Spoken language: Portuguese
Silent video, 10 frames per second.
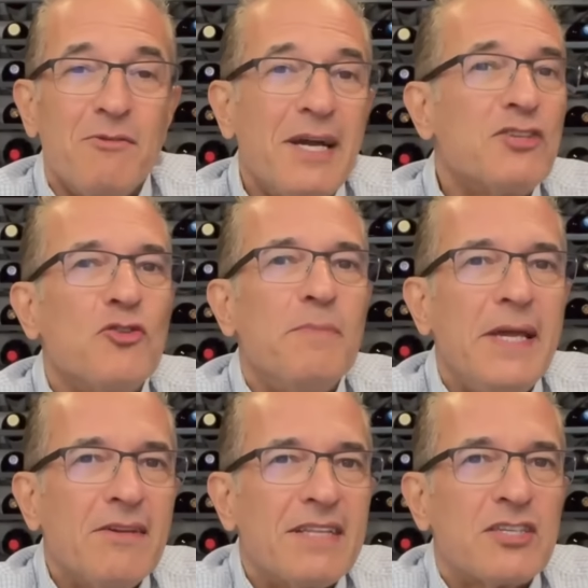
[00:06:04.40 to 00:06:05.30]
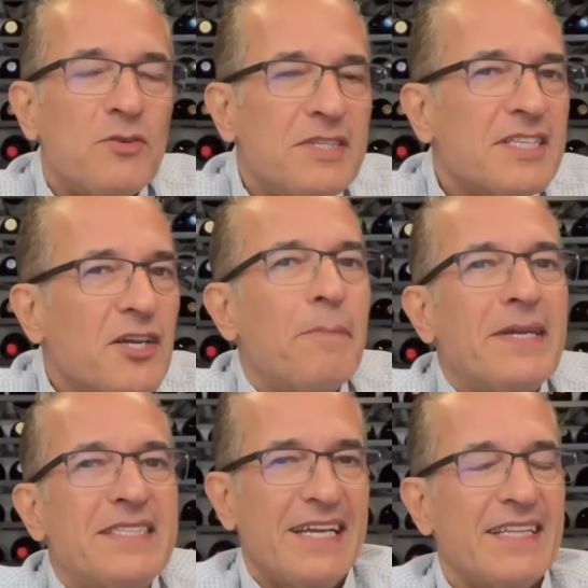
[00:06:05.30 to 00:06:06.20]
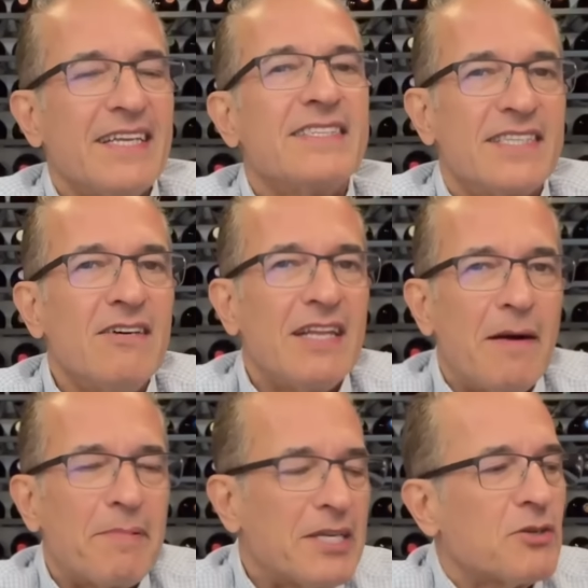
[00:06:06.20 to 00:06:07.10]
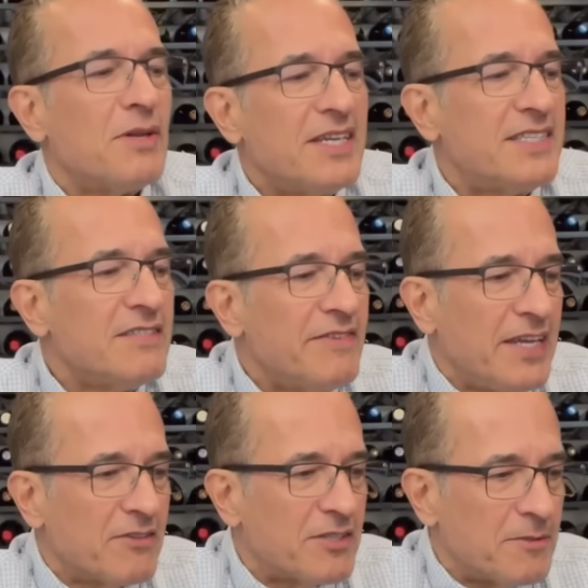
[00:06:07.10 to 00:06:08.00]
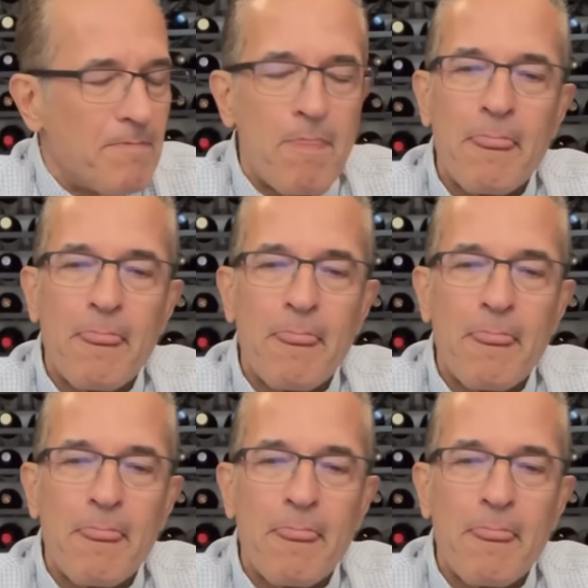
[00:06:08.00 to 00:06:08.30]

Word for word: um resuminho das coisas que eu prestei atenção lá para escolher esses vinhos.